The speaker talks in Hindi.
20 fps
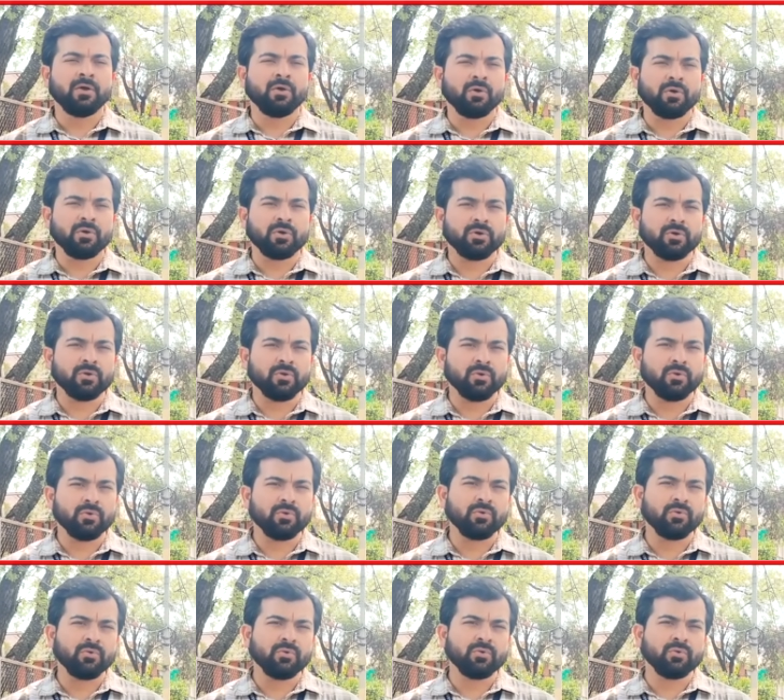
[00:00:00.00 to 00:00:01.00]
और
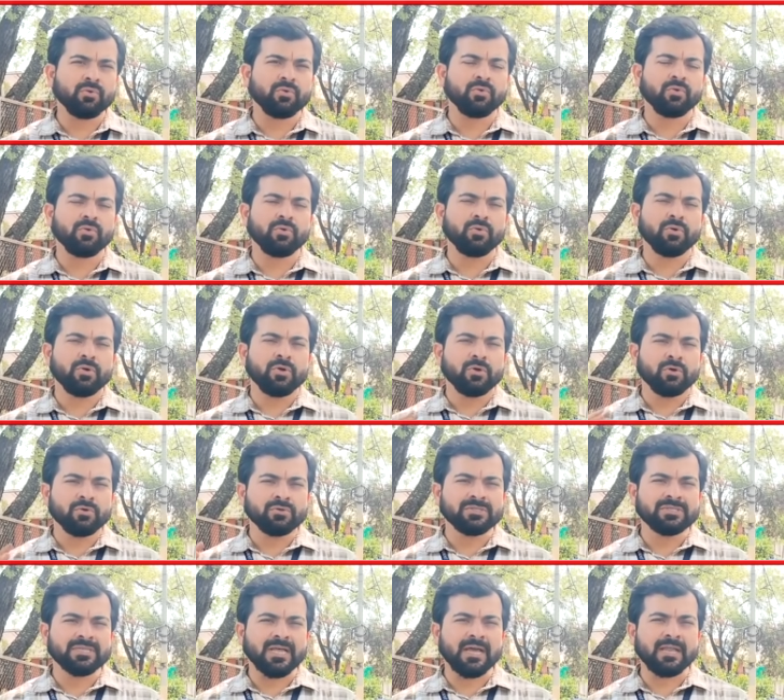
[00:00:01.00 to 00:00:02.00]
लोगों को
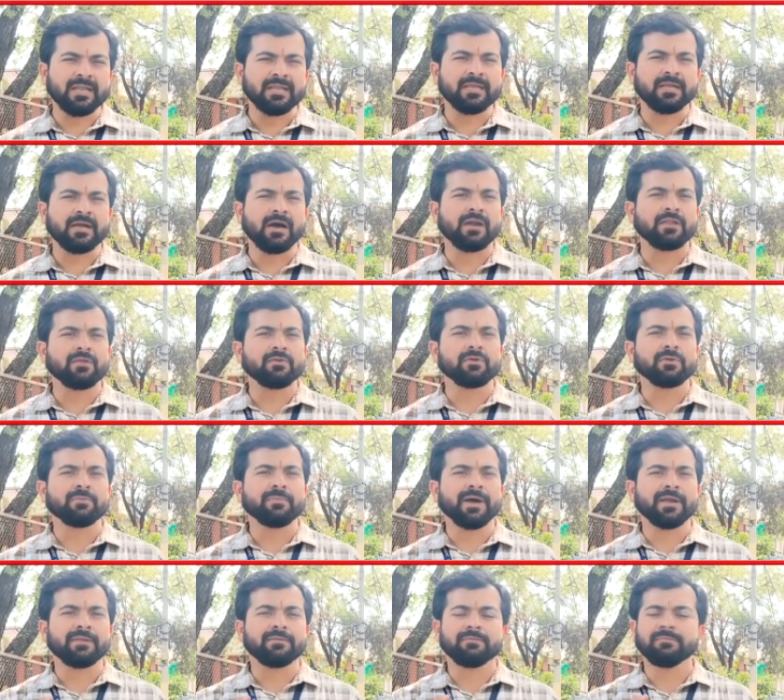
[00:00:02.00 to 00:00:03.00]
उन सारे कार्यों के
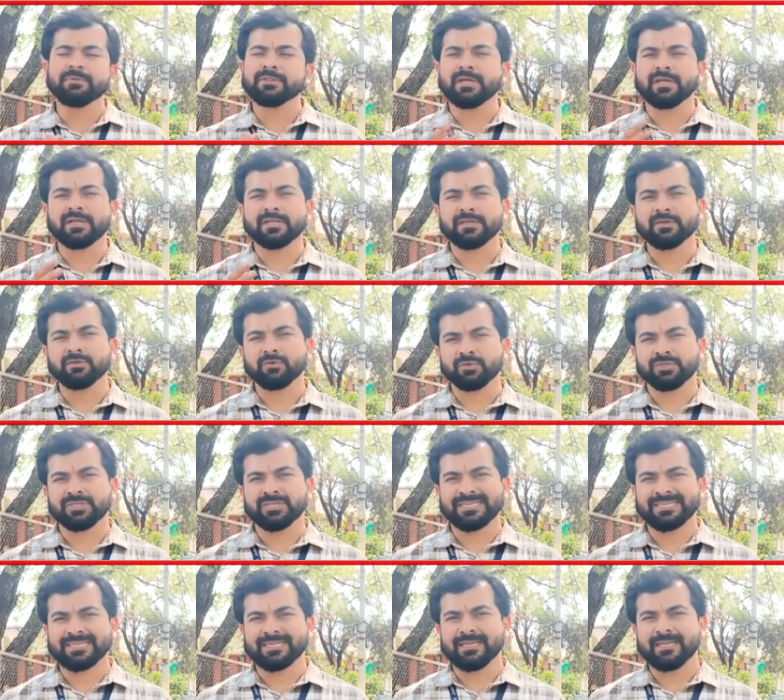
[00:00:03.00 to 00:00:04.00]
बारे में बताने की
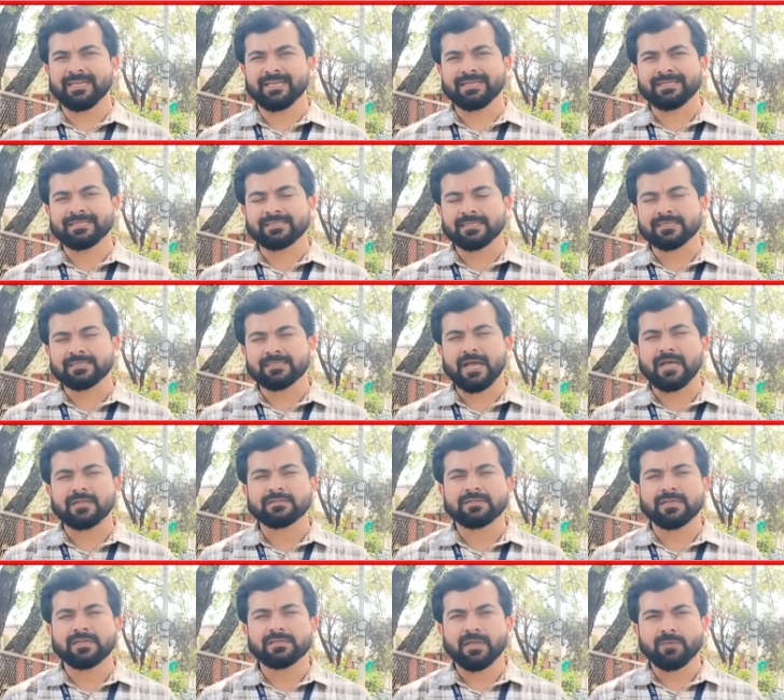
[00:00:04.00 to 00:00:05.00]
कोशिश की लेकिन इसके
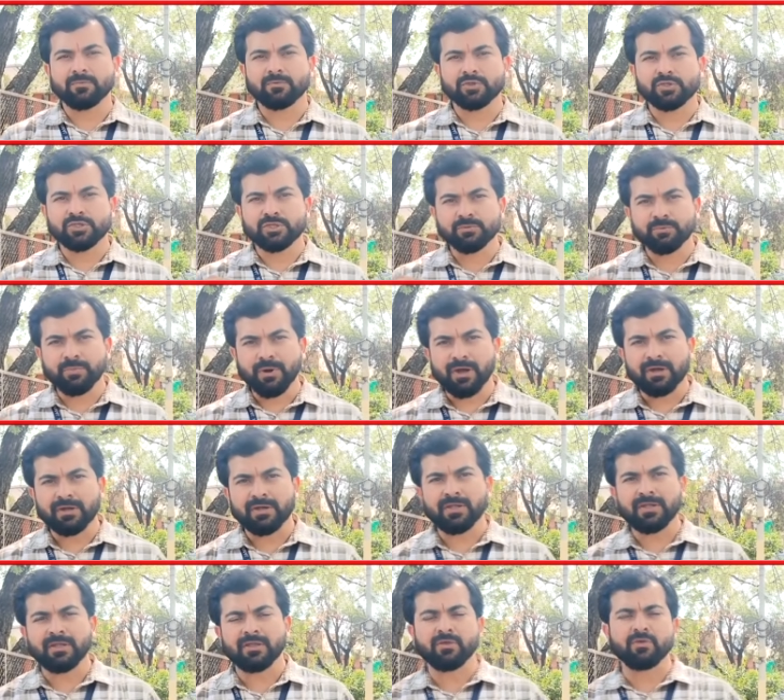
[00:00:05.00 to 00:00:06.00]
साथ साथ अपोजिशन
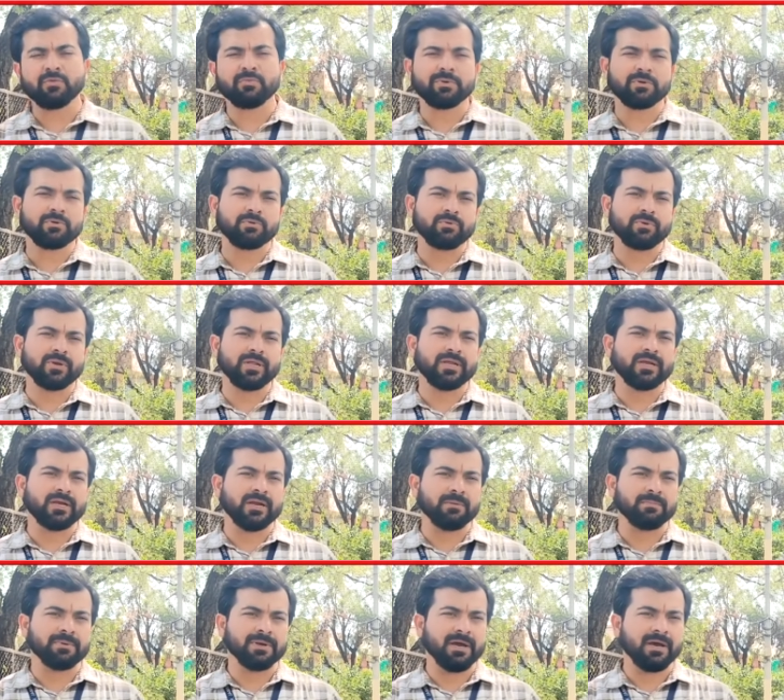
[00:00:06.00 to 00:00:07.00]
पार्टी के ऊपर उन्होंने
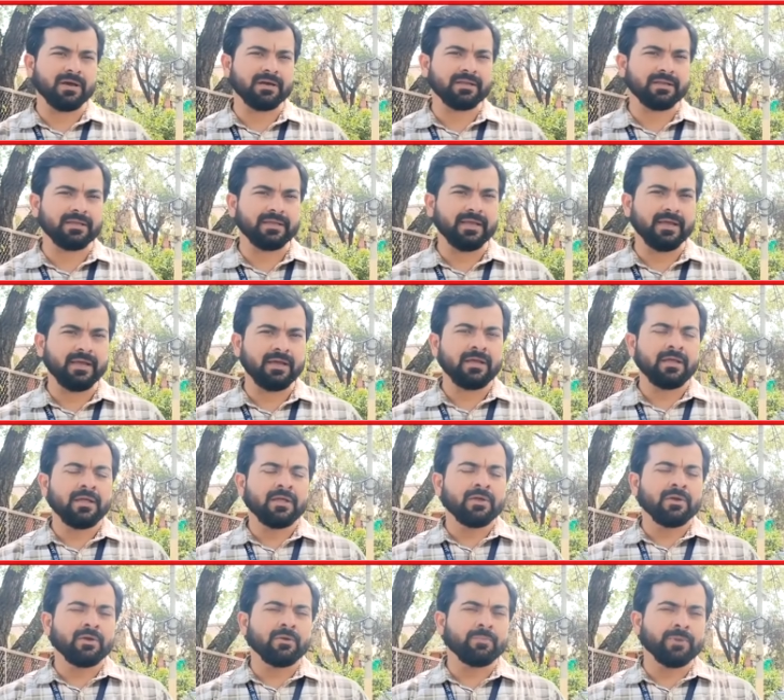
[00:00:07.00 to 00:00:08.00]
कड़ा प्रहार किया
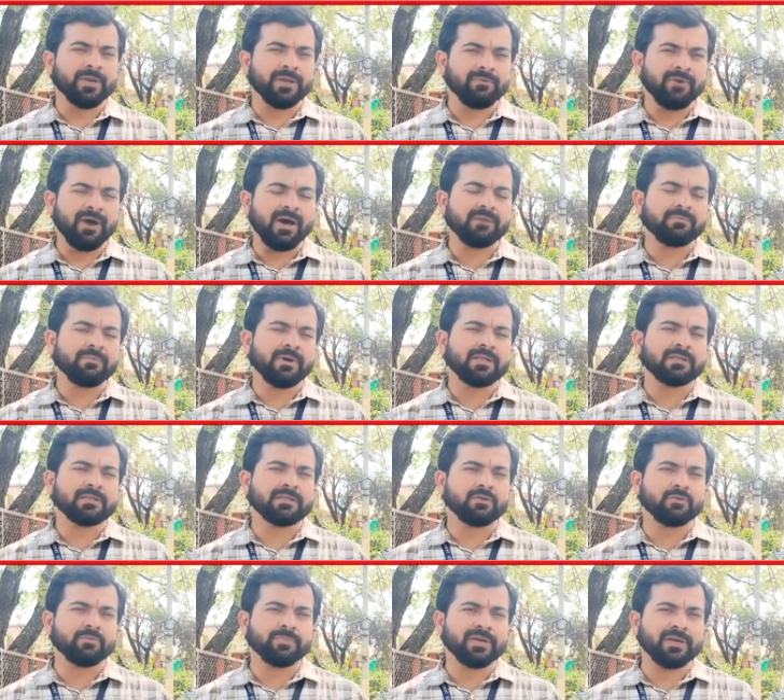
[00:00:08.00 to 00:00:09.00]
और
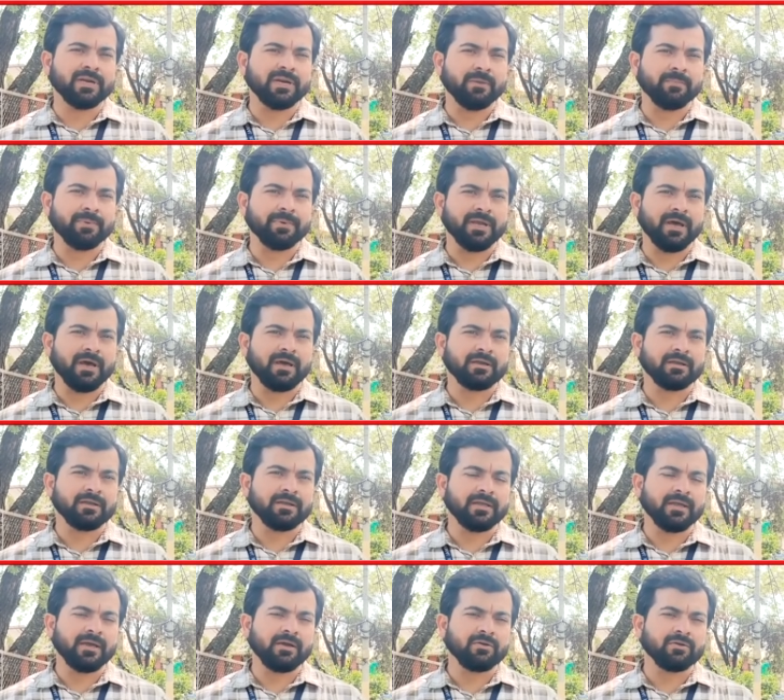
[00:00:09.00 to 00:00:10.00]
परिवारवाद के ऊपर कड़ा प्रहार
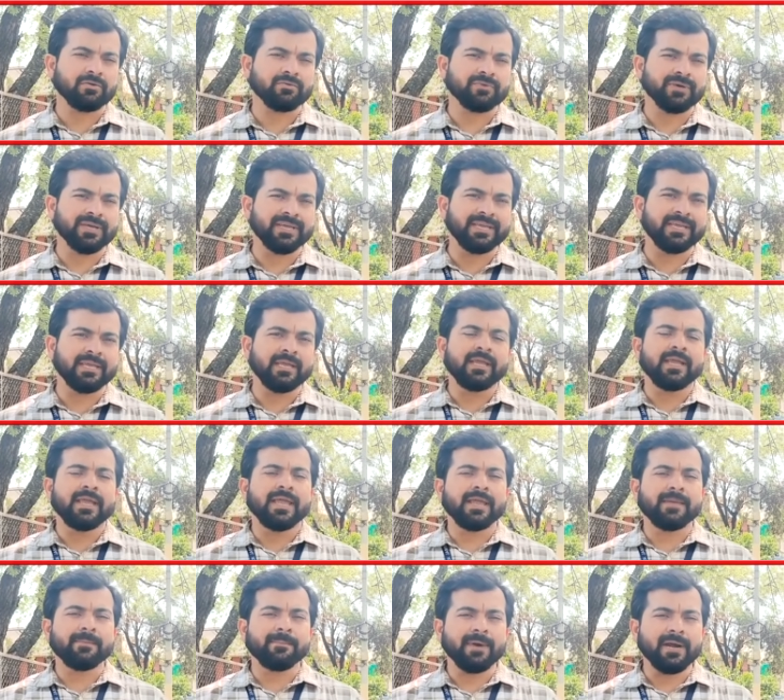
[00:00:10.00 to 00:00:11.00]
किया और वहीं
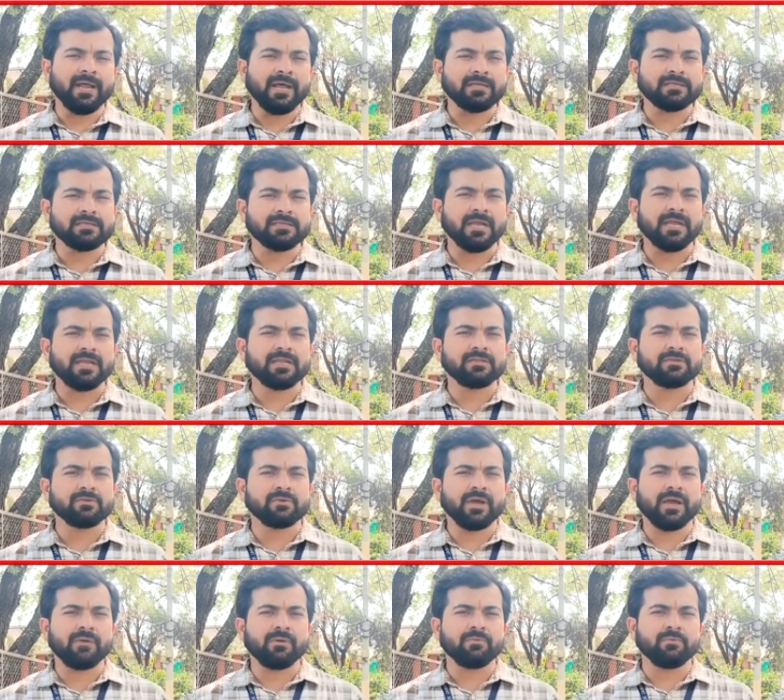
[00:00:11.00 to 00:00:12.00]
एक बड़ा चैलेंज
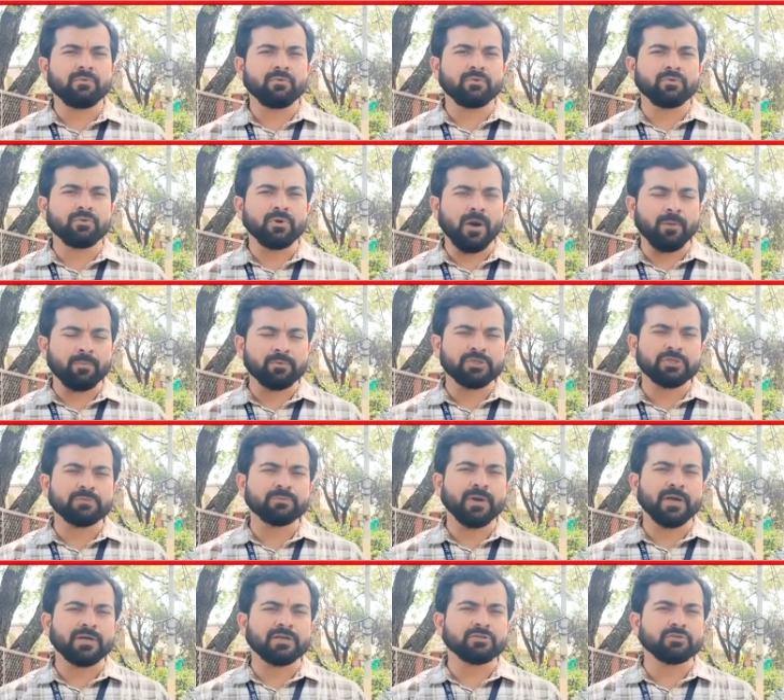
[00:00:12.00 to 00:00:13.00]
जो है वो अपोजिशन
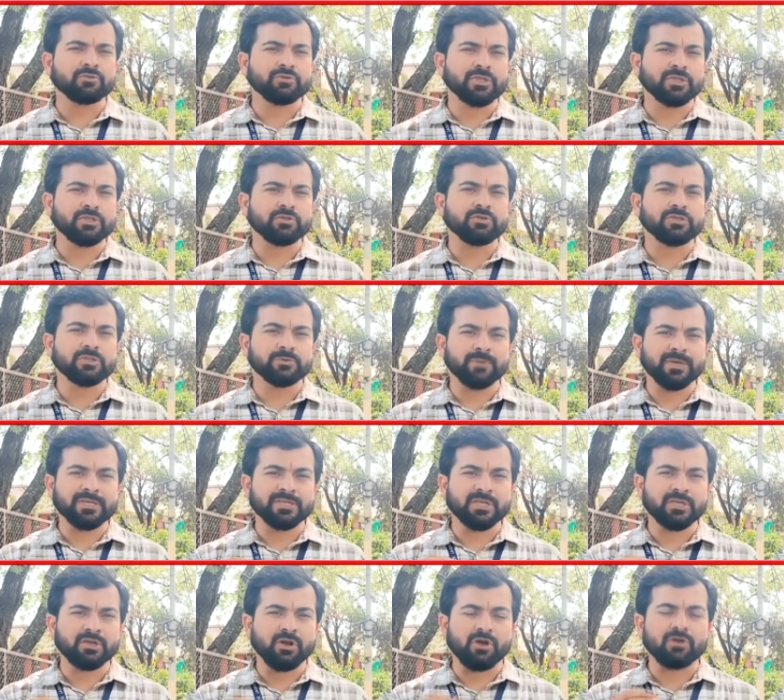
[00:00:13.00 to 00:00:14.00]
पार्टीज़ को देते हुए
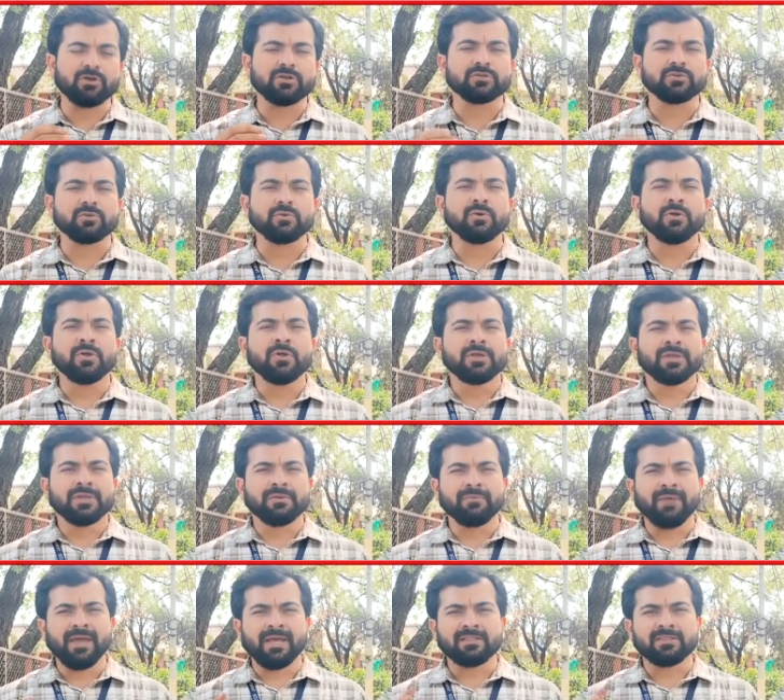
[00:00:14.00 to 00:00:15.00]
स्पेशली कांग्रेस को
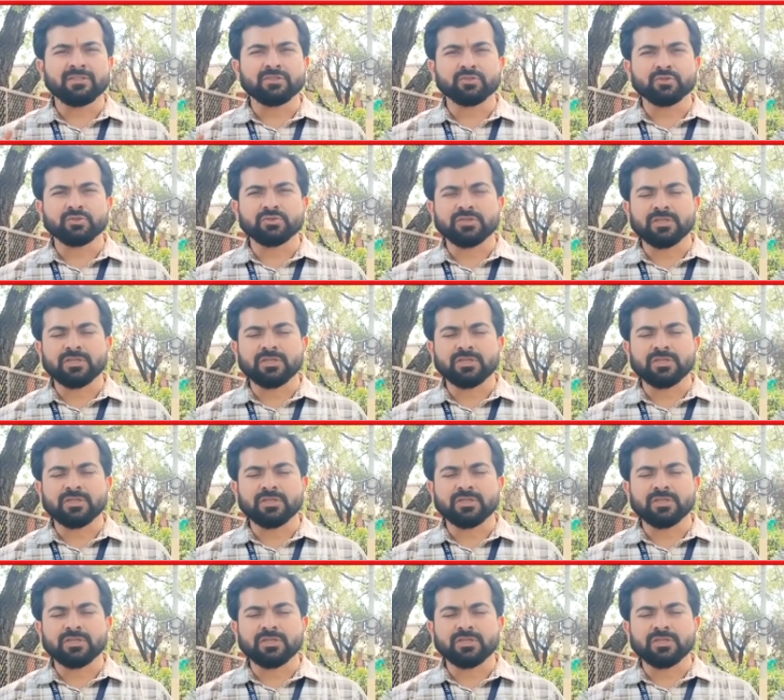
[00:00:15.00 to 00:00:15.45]
कि वह तीन